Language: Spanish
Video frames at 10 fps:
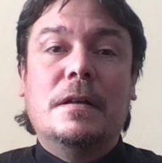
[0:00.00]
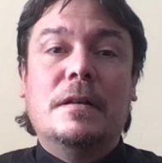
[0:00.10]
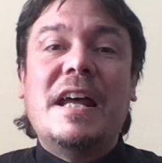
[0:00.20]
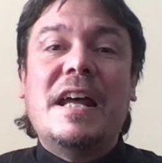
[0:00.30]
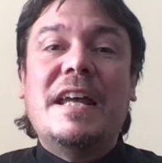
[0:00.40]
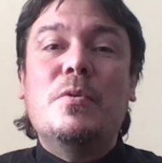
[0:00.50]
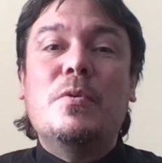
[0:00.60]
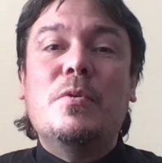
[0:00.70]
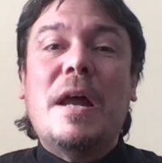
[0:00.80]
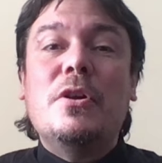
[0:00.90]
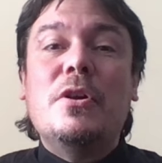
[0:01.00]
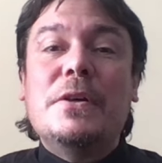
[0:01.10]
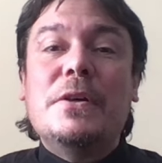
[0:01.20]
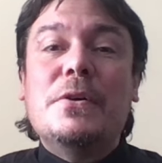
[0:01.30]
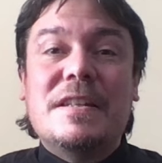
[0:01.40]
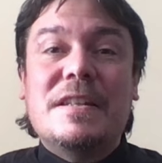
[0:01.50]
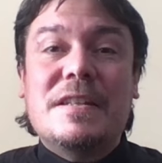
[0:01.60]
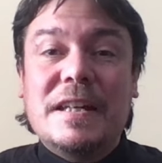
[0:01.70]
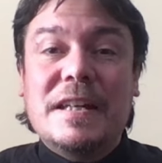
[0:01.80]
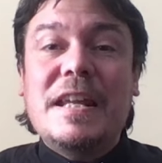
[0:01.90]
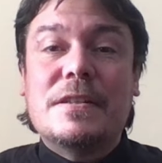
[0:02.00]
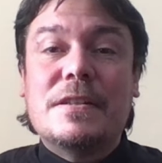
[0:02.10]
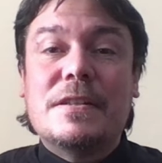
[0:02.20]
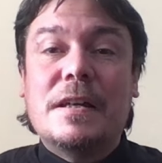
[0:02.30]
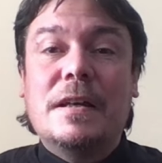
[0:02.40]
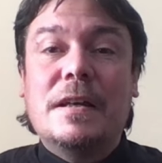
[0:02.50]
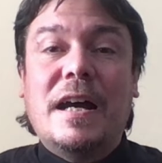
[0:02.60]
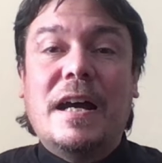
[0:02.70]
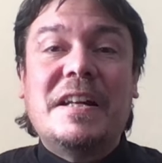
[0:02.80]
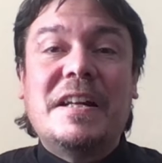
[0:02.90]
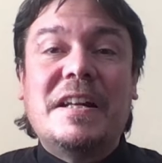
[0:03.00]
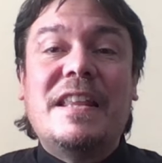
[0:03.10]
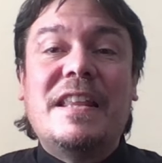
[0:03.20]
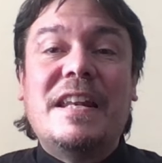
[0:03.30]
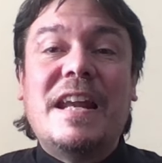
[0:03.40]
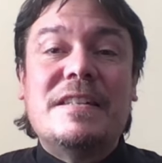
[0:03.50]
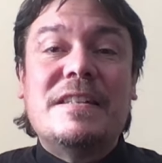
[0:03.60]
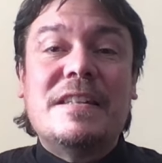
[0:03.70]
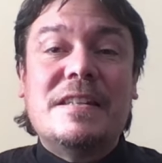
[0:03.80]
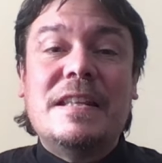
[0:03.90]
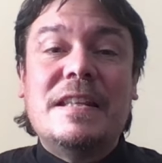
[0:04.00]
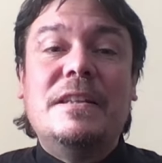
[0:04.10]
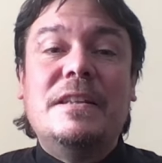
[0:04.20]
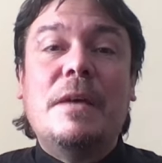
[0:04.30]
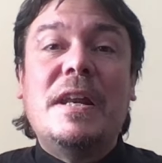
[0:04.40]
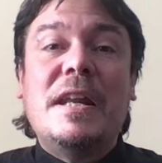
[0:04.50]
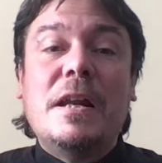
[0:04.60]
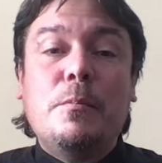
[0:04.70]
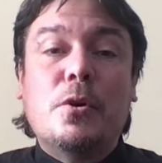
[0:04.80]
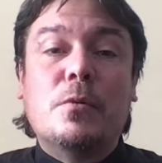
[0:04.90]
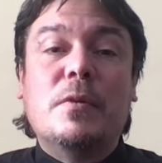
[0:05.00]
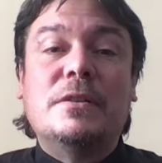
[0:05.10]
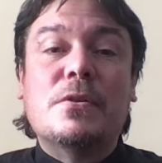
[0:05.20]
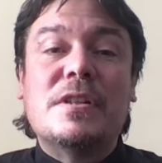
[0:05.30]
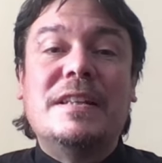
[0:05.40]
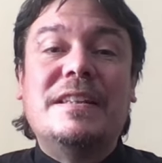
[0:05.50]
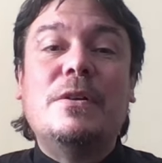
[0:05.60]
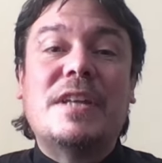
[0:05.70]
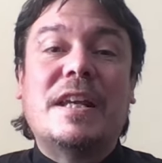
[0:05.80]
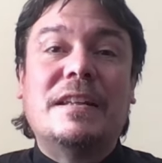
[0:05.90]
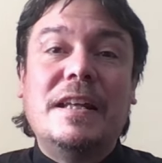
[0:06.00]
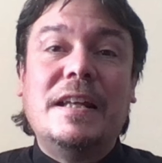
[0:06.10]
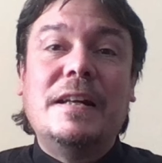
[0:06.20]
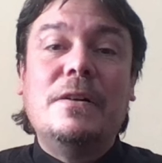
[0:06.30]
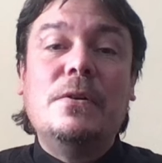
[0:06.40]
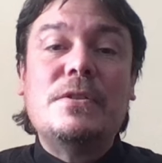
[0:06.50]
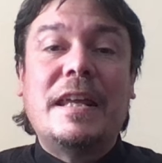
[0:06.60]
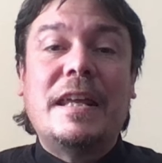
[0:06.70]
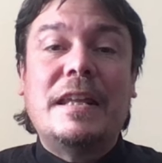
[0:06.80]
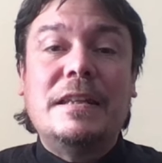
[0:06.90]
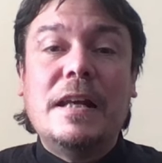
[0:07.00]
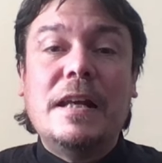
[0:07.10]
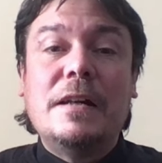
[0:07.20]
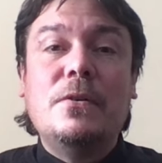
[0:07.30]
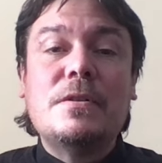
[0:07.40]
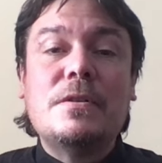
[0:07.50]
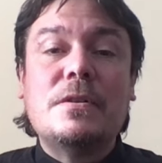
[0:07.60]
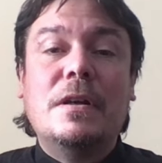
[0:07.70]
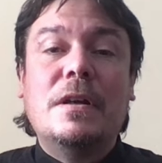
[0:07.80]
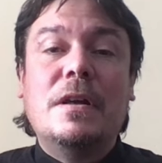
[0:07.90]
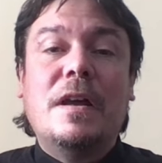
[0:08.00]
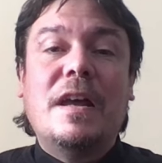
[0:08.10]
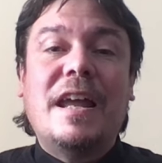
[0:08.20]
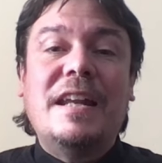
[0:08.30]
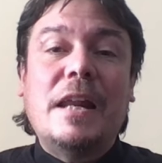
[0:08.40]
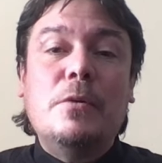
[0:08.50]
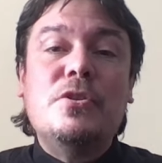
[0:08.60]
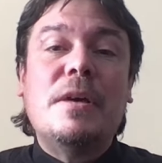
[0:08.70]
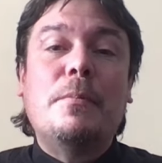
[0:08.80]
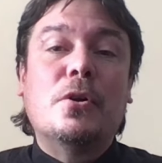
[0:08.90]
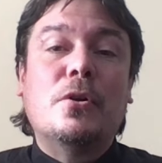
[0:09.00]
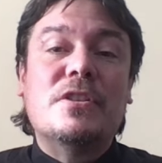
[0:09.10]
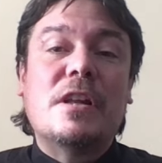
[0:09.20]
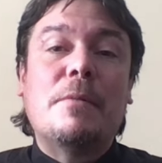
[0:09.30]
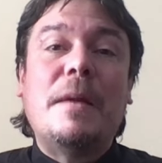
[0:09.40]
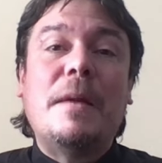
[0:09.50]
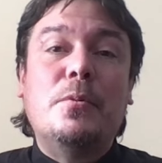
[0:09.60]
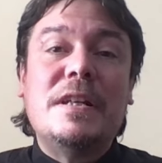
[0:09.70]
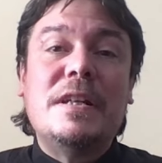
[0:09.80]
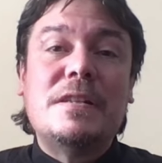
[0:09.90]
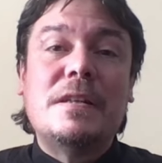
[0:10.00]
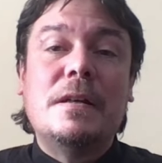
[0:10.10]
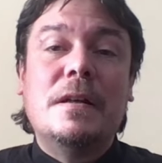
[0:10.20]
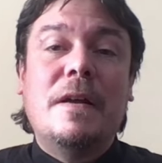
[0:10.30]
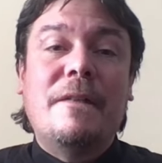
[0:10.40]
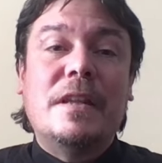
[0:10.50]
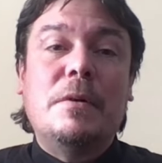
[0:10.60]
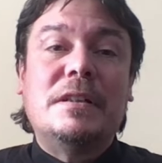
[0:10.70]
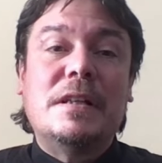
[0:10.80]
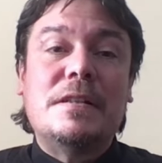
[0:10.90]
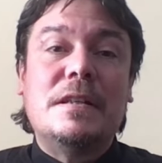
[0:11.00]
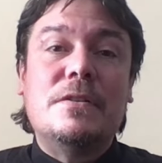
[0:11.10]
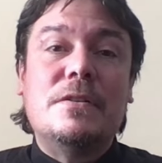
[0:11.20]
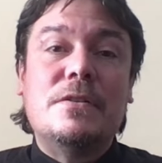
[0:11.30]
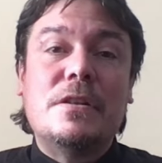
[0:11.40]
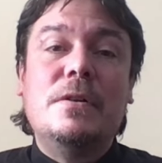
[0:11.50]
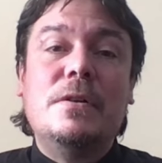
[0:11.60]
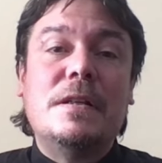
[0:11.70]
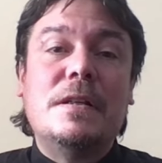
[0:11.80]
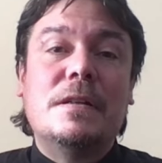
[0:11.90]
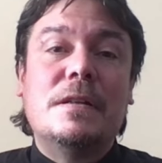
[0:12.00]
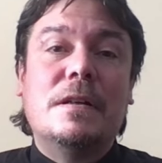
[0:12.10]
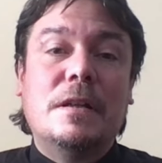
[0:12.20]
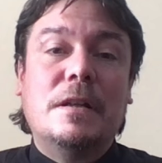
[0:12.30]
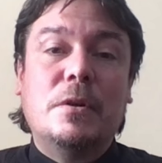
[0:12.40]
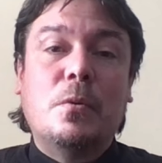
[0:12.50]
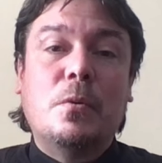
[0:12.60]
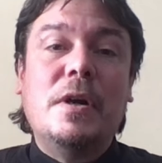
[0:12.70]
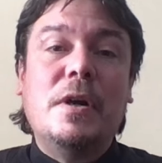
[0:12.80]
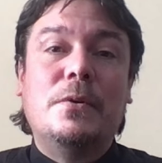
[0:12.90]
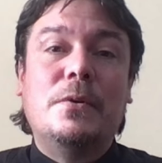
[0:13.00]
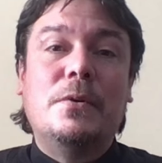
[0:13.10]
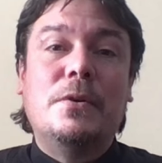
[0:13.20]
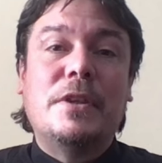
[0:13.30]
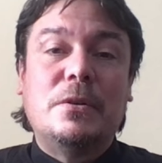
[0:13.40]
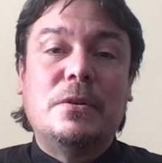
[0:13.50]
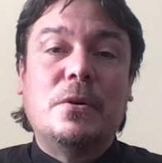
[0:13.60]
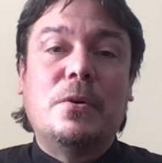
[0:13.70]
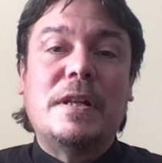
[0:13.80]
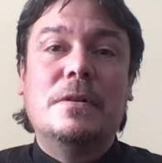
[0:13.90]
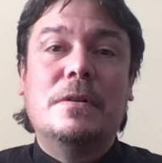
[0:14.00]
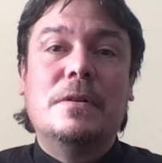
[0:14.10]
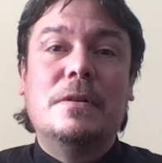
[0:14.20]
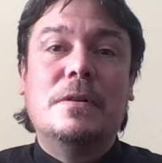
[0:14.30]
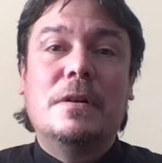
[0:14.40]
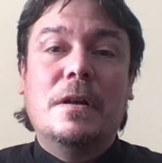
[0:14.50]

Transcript: traen una muy valiosa enseñanza acerca de la necesidad de velar por nuestros sentidos externos e internos en la lucha por conservar la pureza de nuestras intenciones, de nuestro cuerpo, de nuestro corazón.